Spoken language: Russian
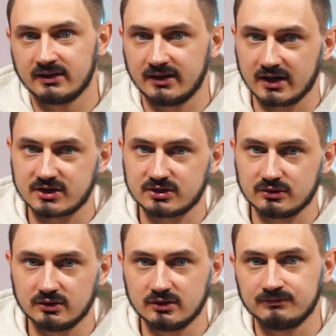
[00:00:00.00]
Так
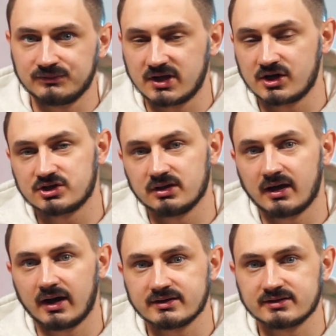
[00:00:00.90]
что Digital
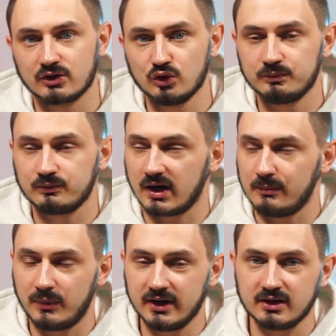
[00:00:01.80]
Currency Group –
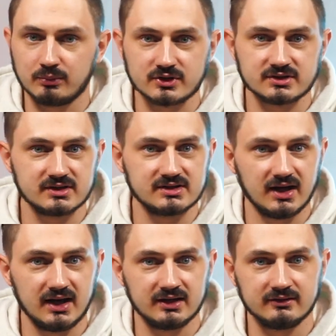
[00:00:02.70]
компания просто
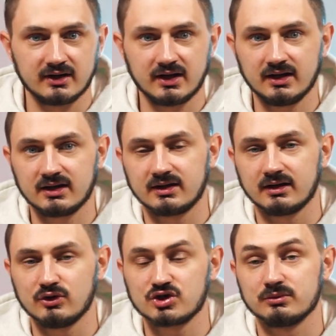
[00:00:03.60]
идеальный вариант для
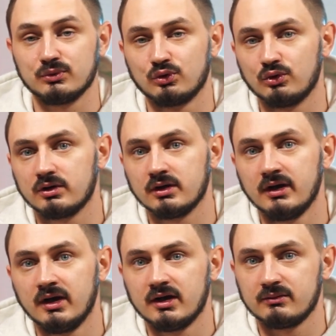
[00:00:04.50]
того, чтобы у Google
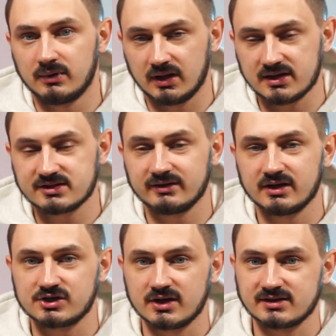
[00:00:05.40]
была своя
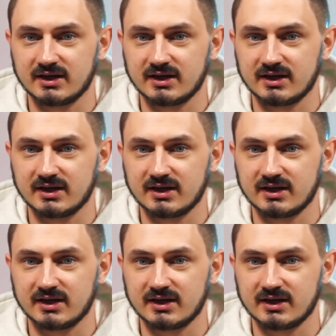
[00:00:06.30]
часть